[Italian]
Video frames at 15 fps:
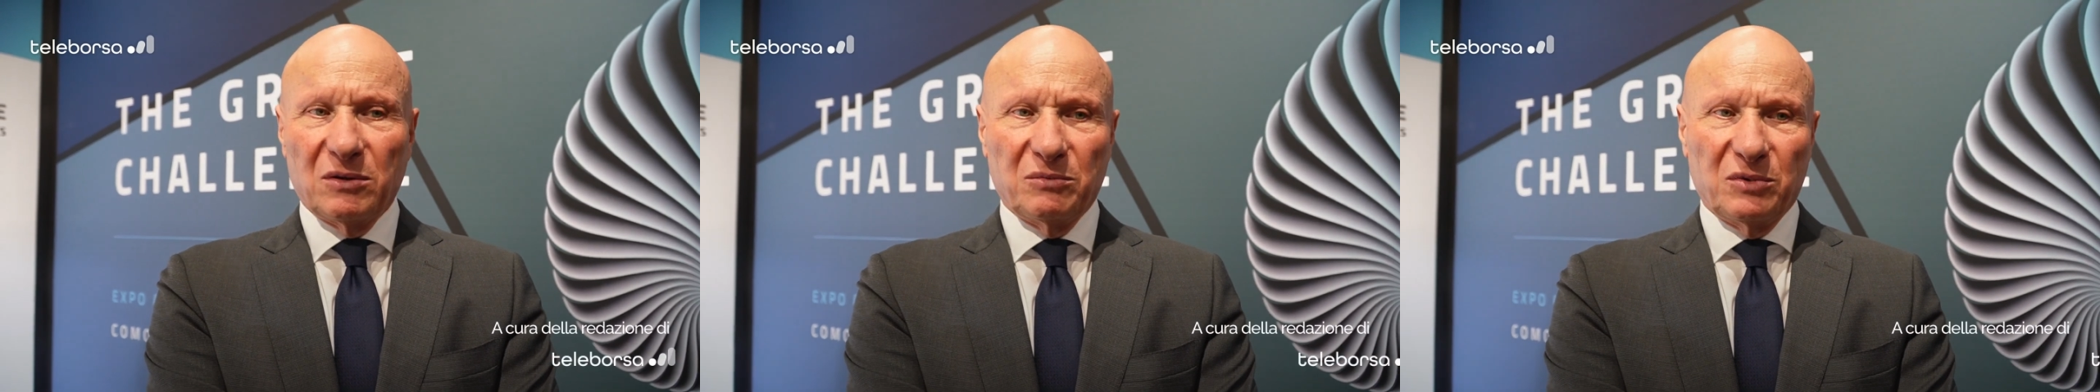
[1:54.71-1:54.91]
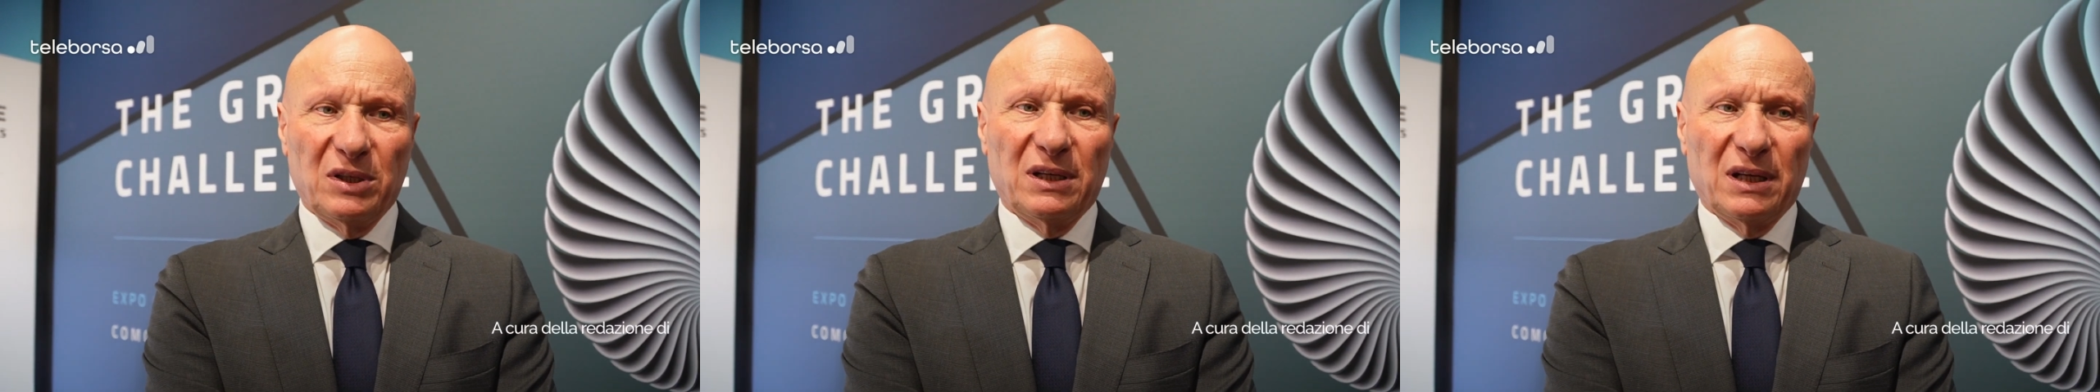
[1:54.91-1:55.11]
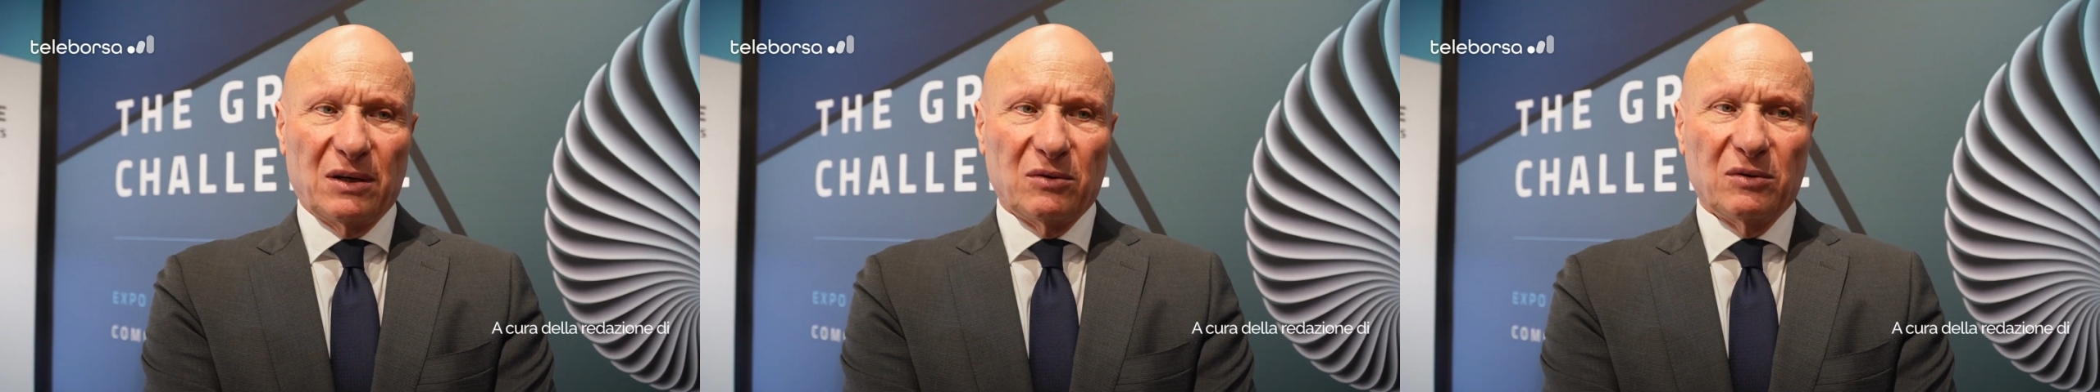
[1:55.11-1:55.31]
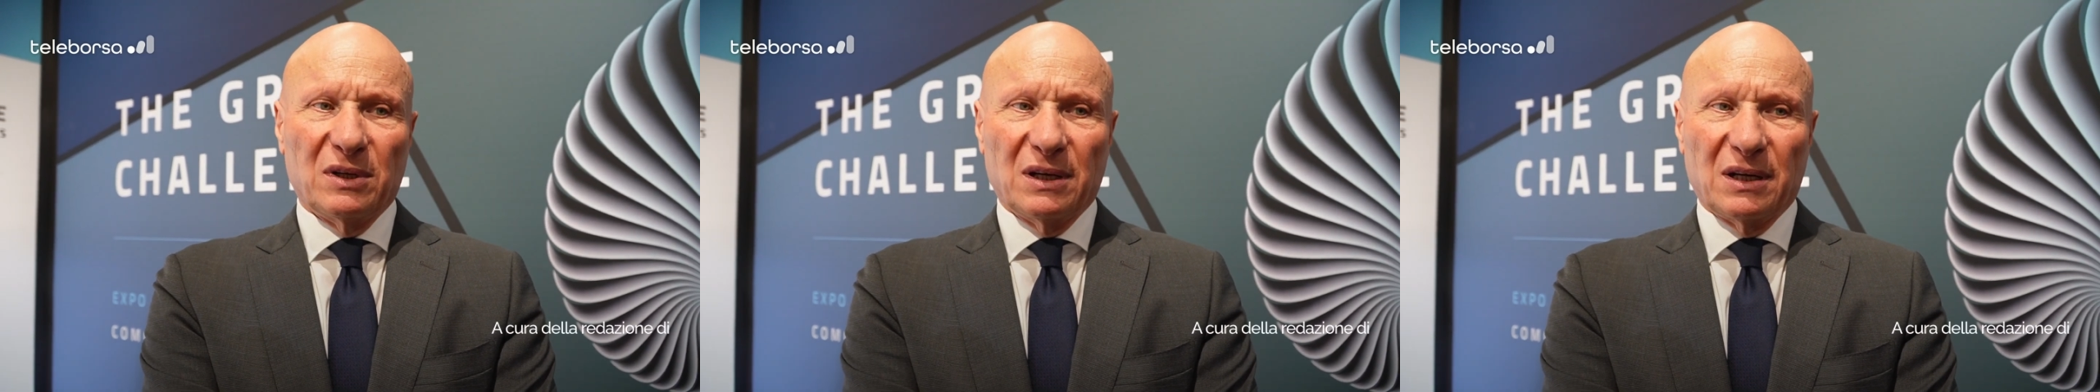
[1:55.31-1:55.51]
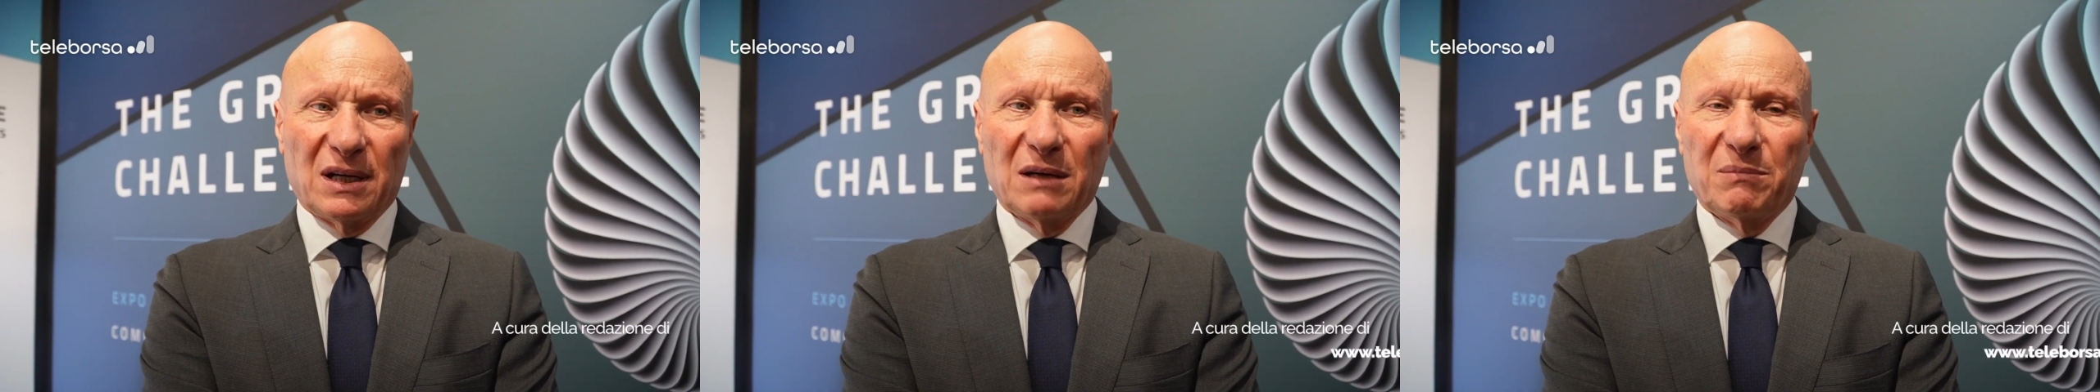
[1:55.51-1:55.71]
con, dire,
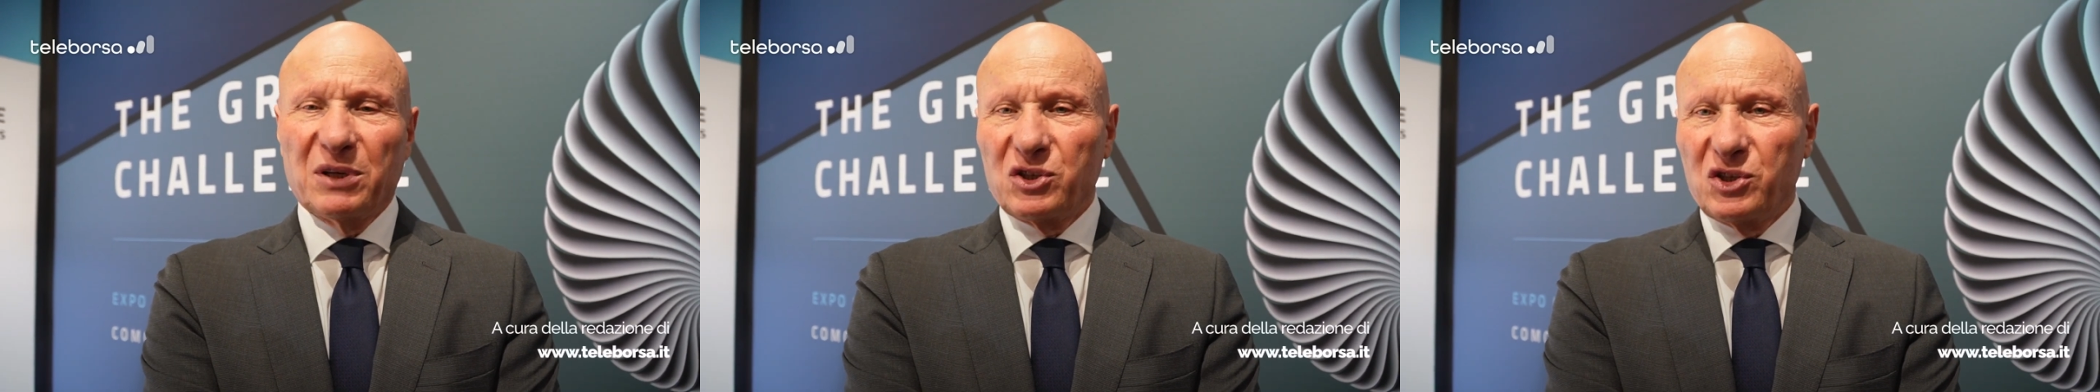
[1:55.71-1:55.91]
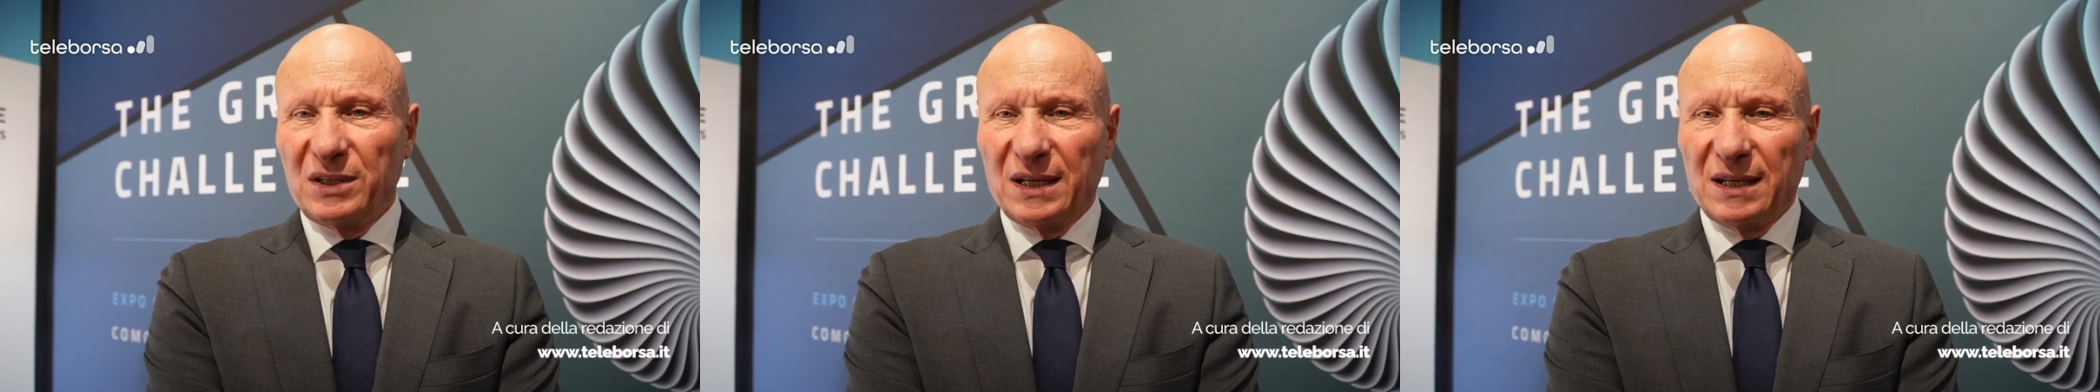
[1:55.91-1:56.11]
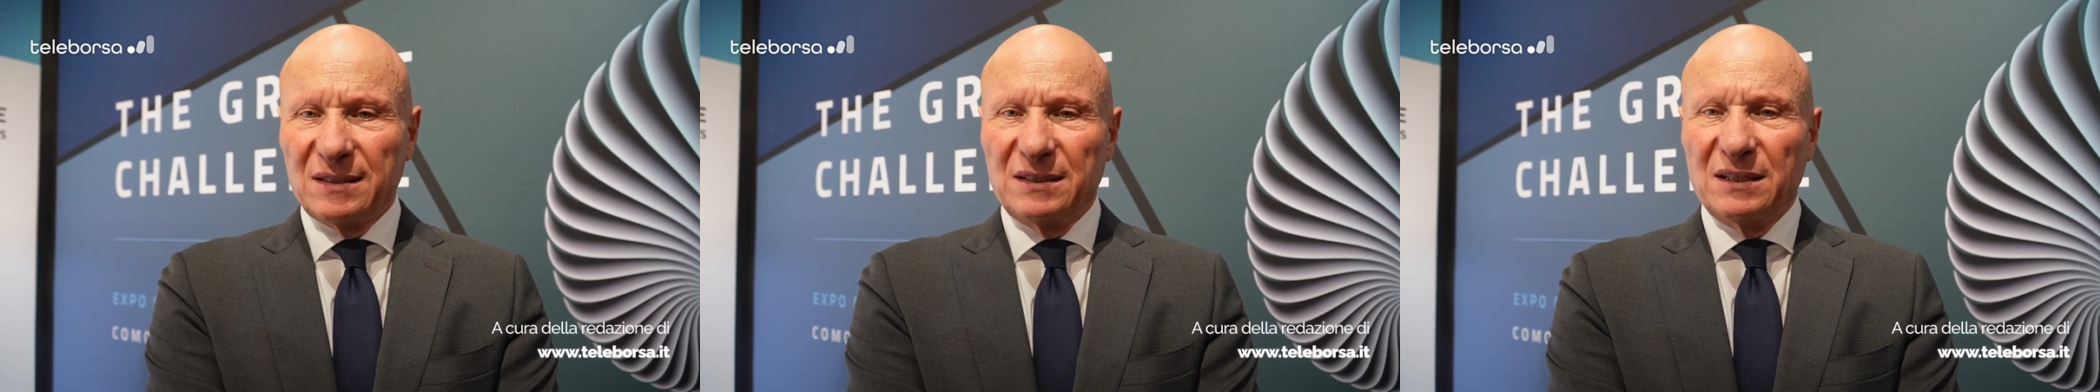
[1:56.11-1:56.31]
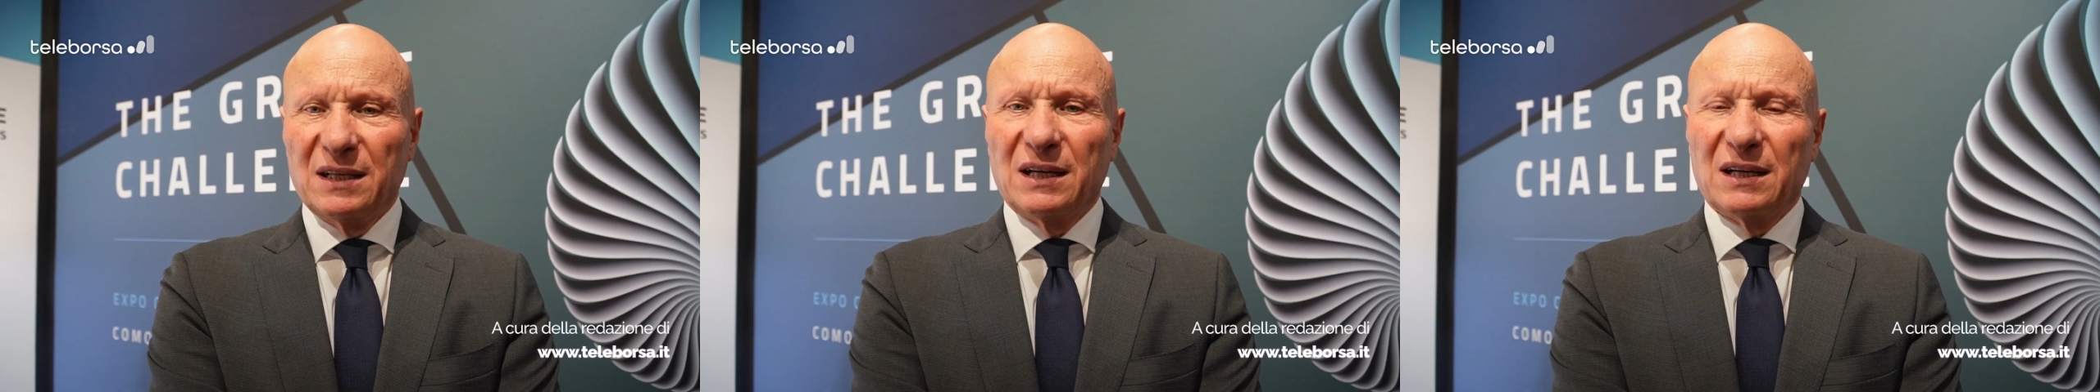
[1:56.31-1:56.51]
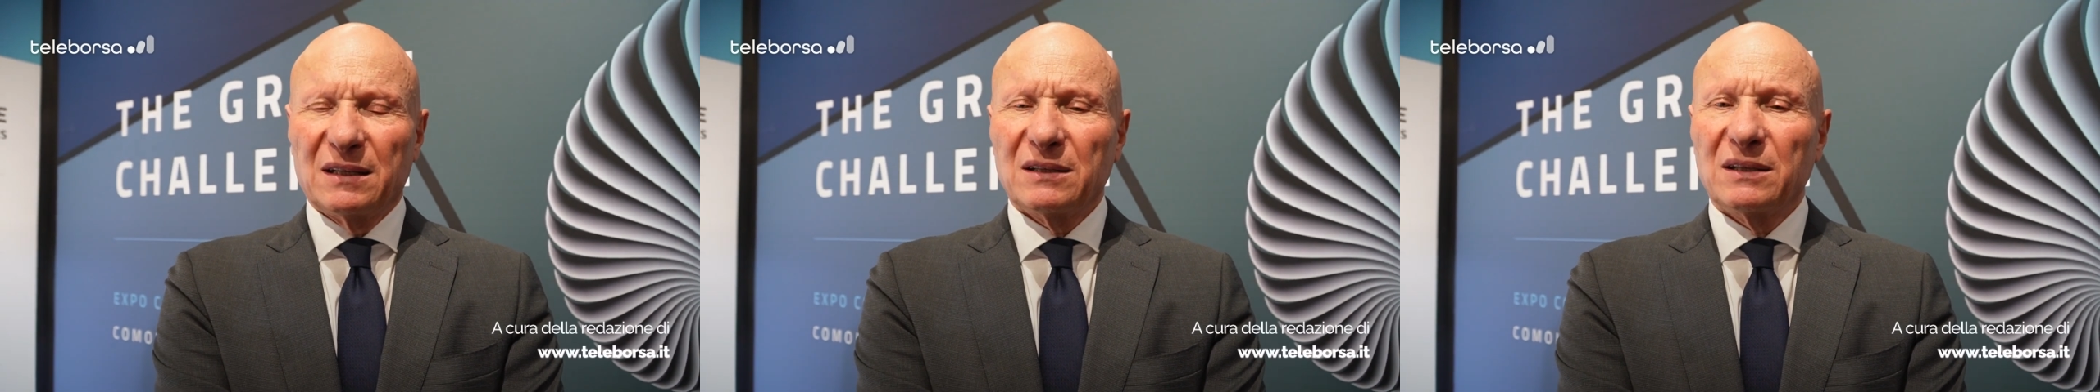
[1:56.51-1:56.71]
con capacità
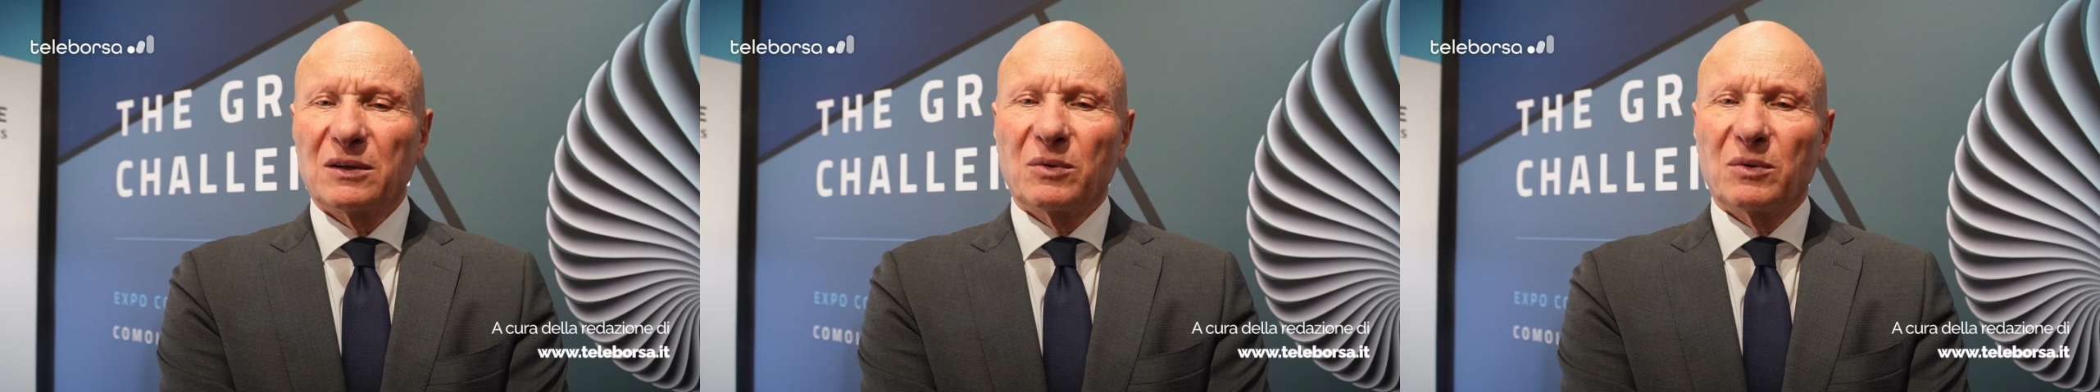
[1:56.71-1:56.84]
sia